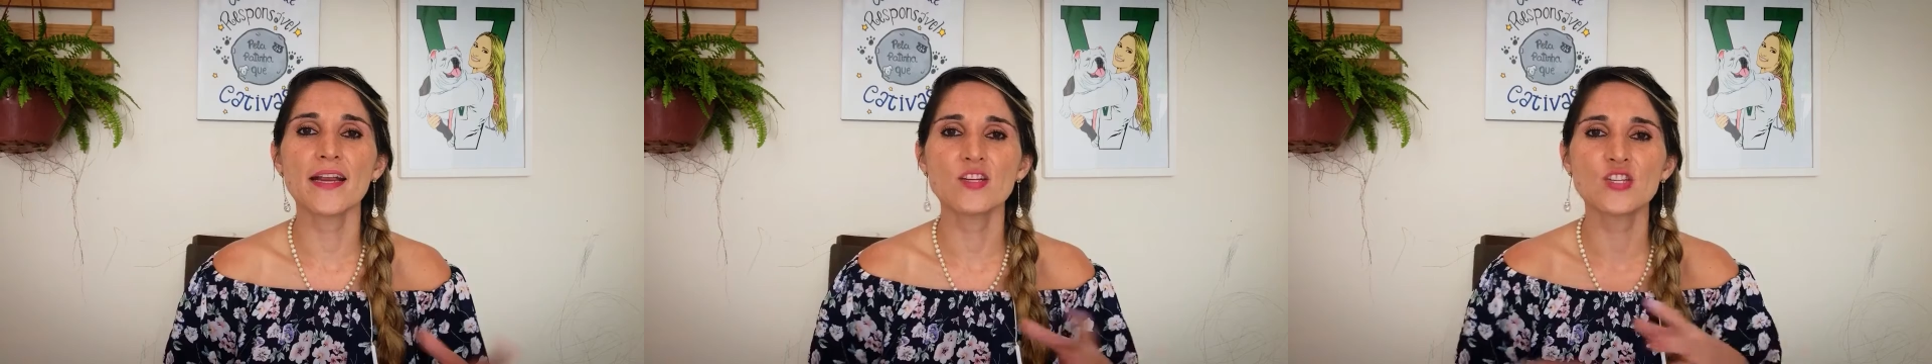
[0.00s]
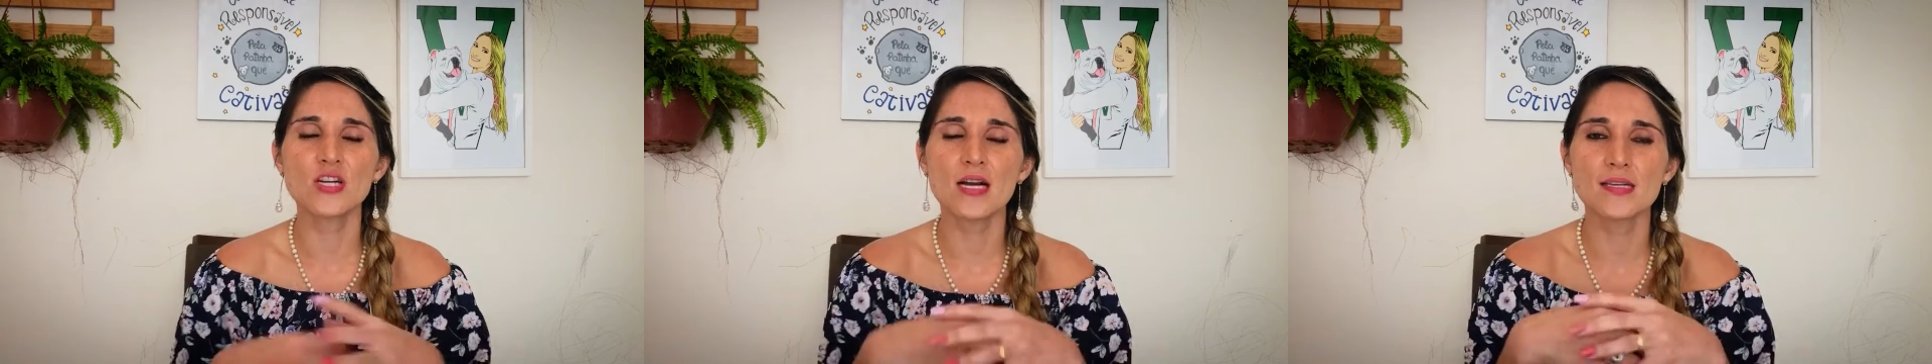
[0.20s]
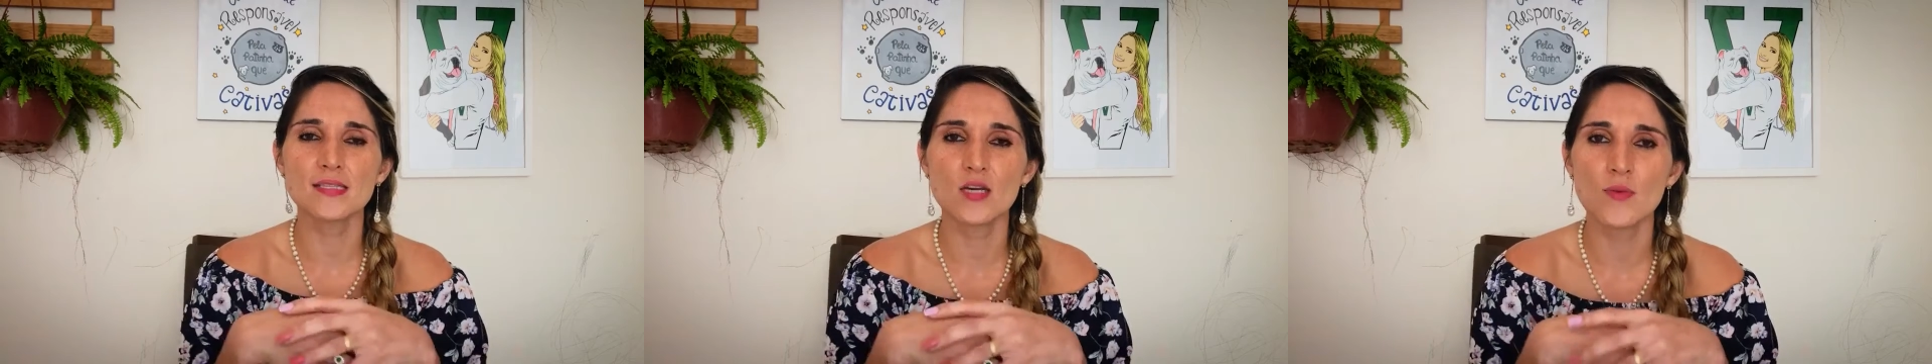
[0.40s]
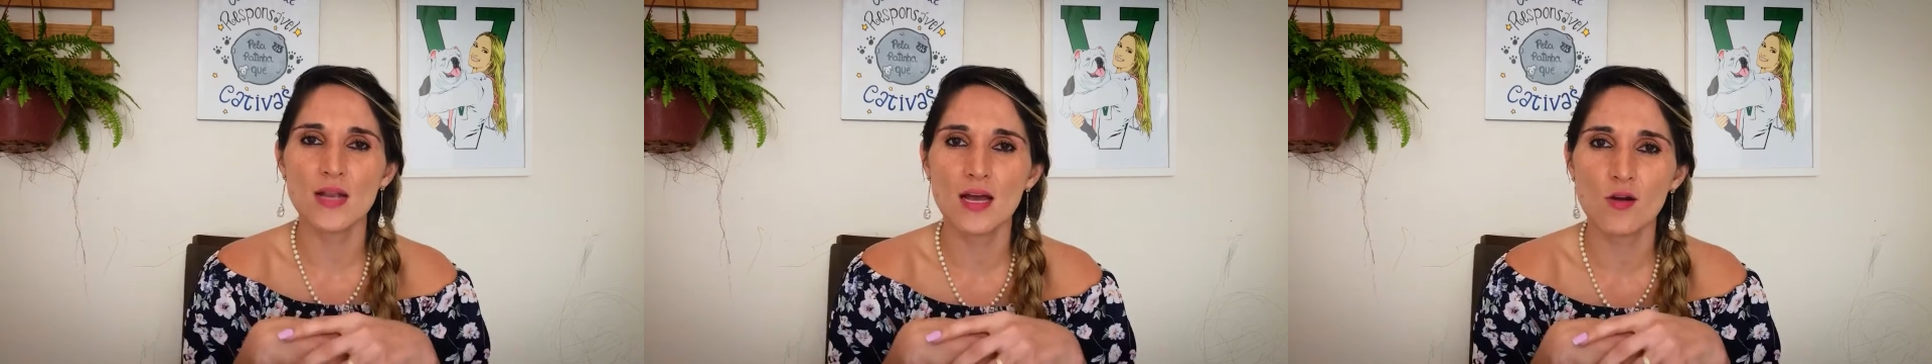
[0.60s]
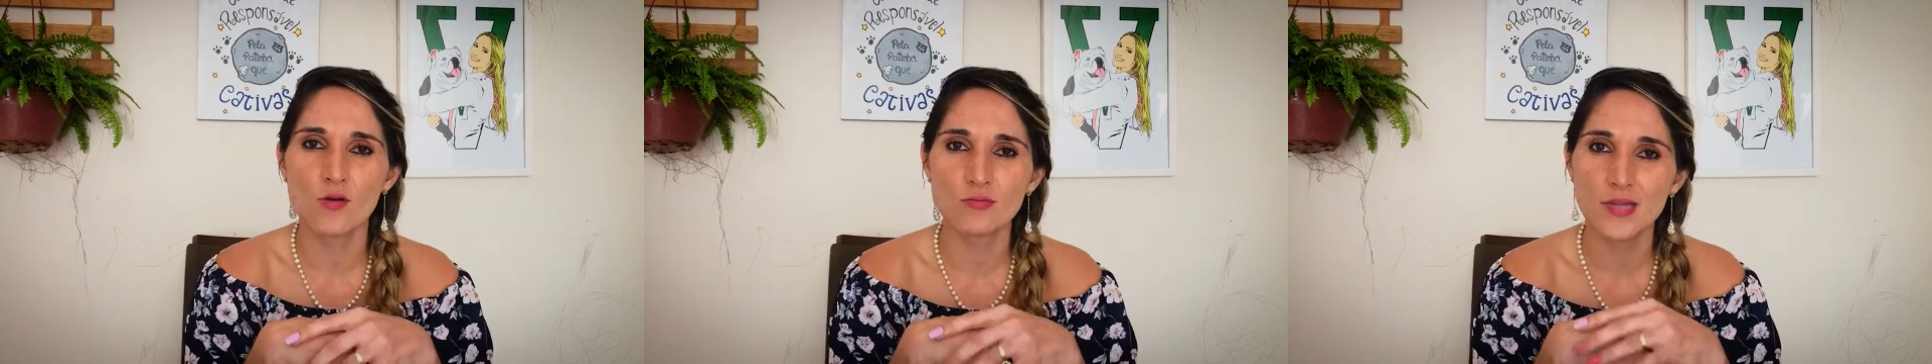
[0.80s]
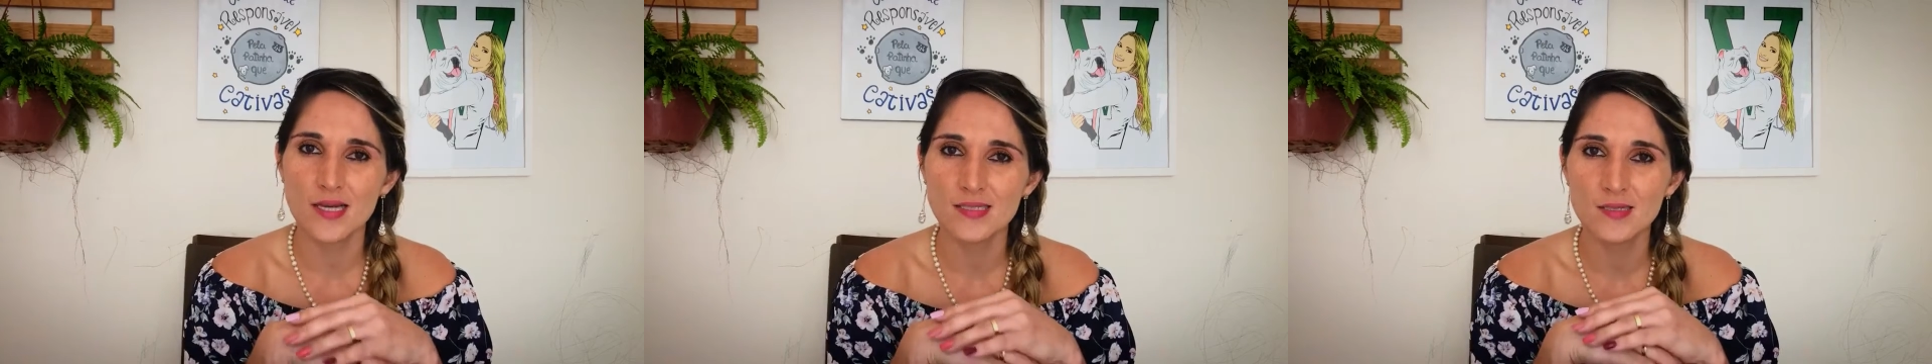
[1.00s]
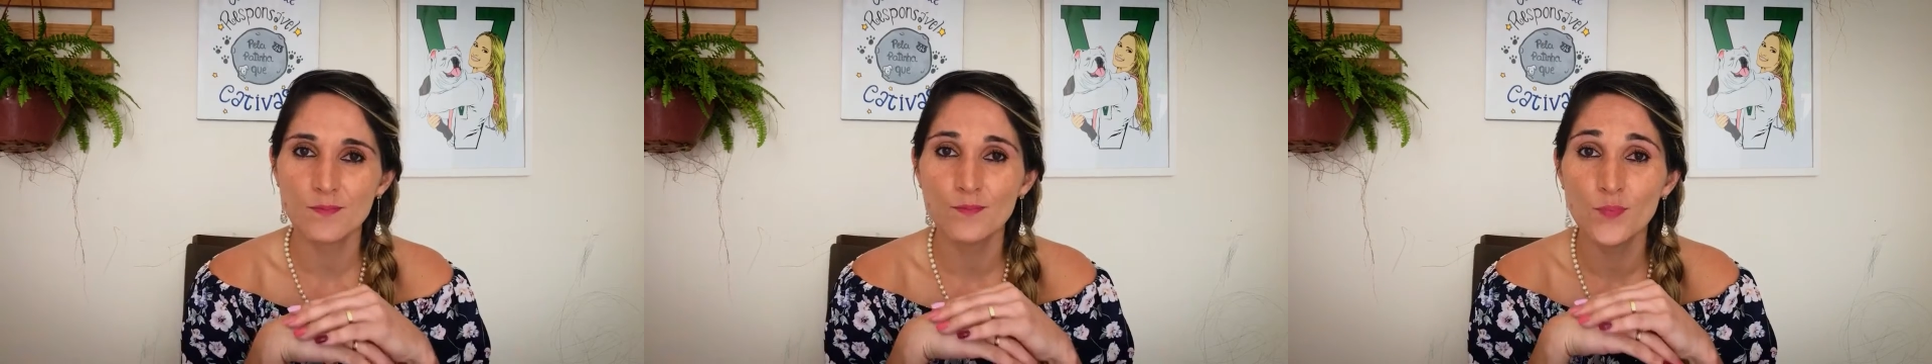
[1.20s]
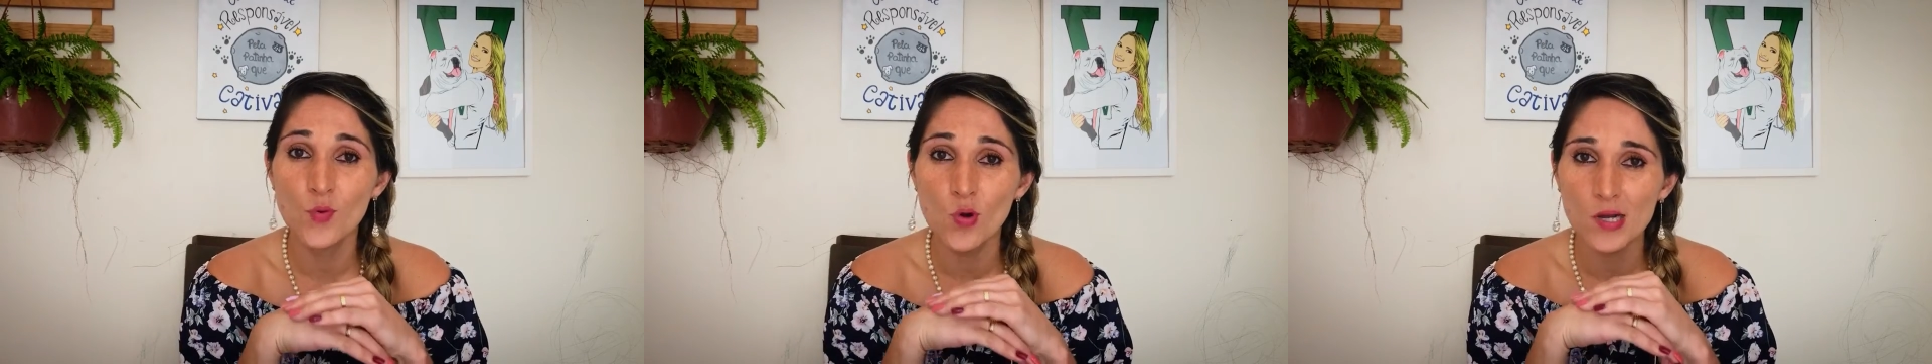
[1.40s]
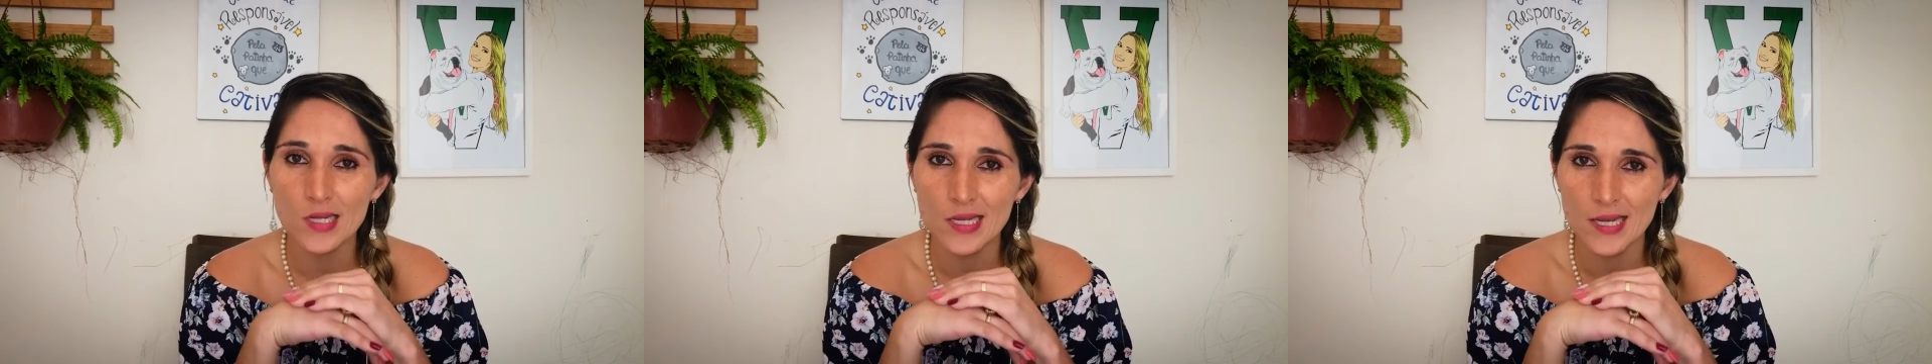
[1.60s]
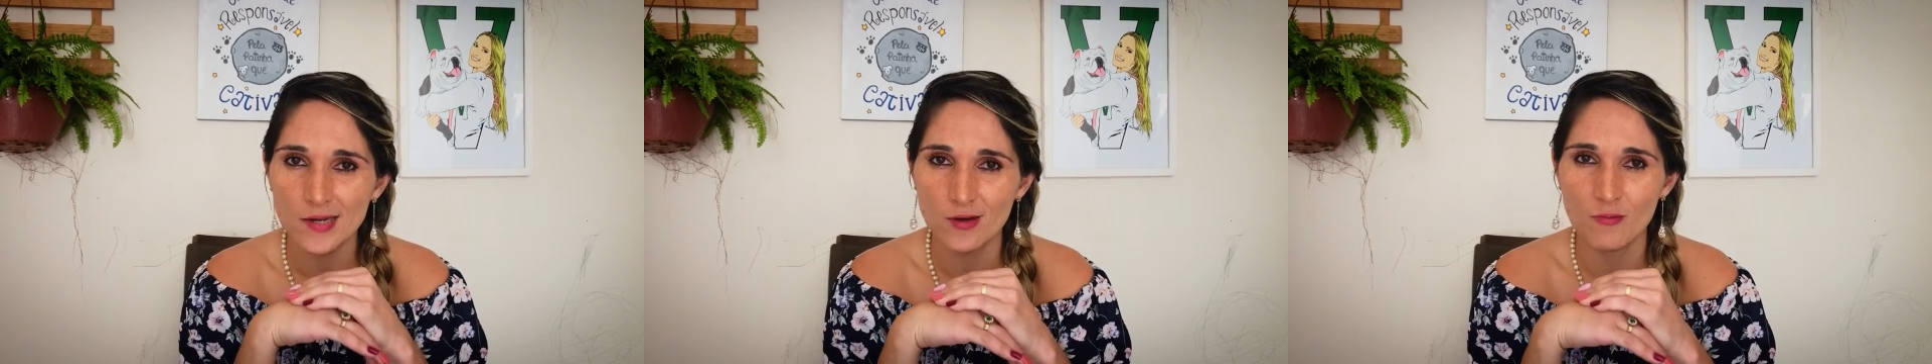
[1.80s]
indicação ela acontece por
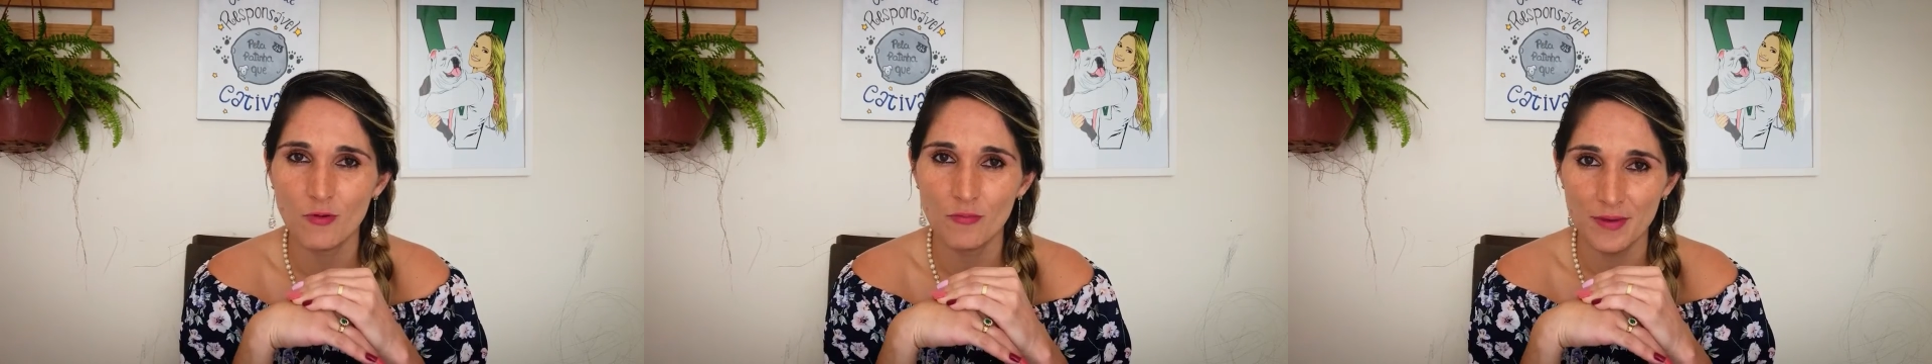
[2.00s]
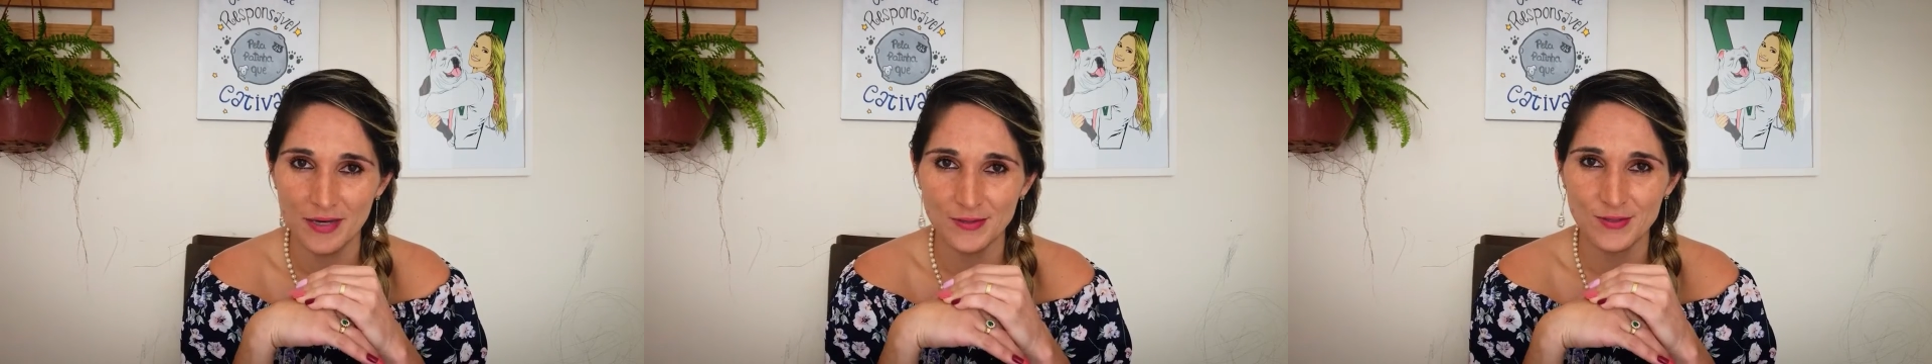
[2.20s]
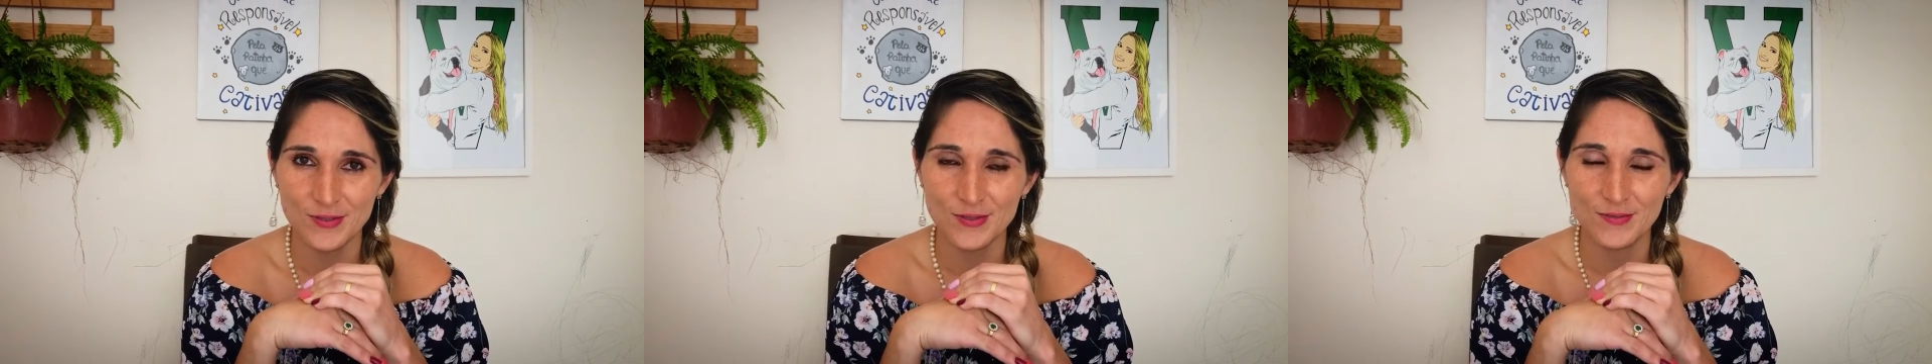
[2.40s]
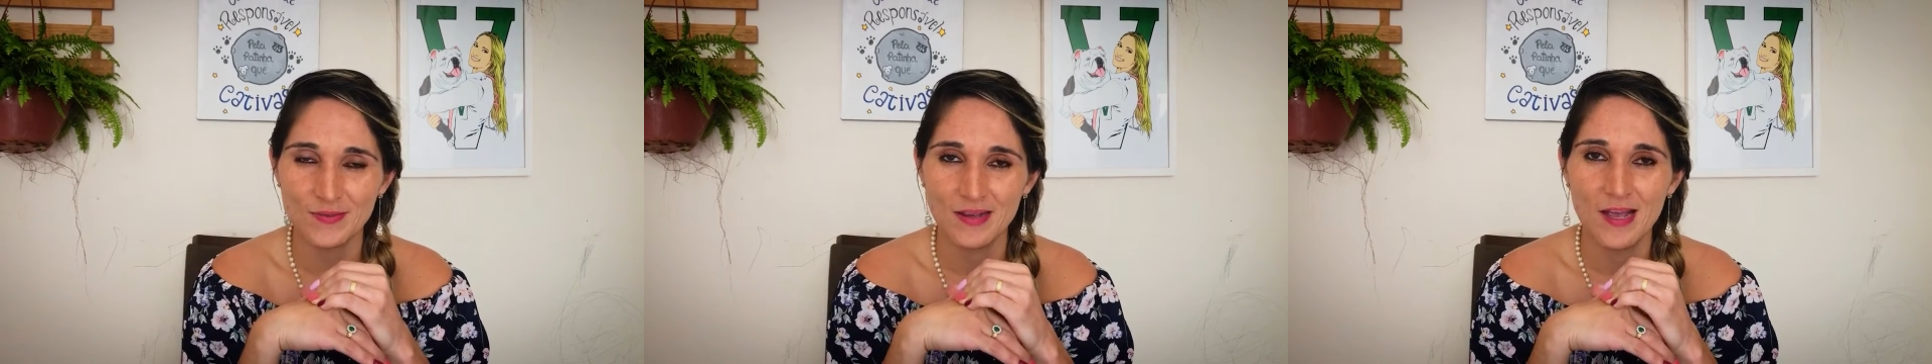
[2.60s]
quê normalmente?